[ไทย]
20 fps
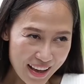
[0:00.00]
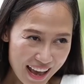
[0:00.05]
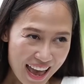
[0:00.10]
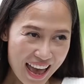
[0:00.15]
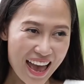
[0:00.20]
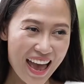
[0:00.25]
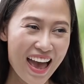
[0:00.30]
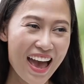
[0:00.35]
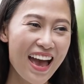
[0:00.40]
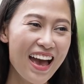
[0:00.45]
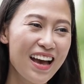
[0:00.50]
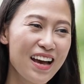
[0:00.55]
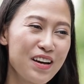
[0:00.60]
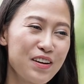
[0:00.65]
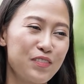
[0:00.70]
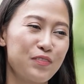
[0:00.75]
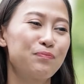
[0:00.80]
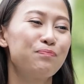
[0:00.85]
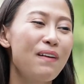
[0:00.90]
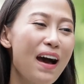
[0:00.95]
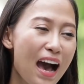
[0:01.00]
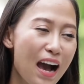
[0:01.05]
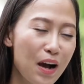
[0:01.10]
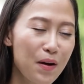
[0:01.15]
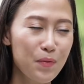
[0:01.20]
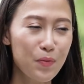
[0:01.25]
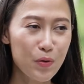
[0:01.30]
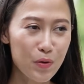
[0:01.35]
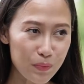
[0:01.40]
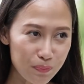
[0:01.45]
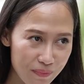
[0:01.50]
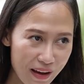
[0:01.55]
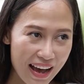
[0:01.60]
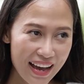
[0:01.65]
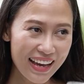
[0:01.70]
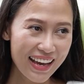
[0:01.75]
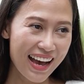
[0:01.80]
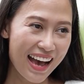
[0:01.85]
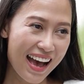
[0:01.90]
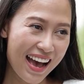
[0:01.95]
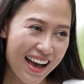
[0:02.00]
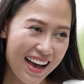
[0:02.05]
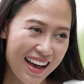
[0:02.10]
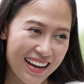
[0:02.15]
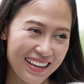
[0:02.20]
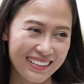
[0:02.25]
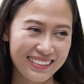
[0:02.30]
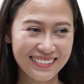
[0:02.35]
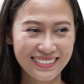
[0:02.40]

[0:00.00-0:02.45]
แหมป้าก็พูดไปค่ะ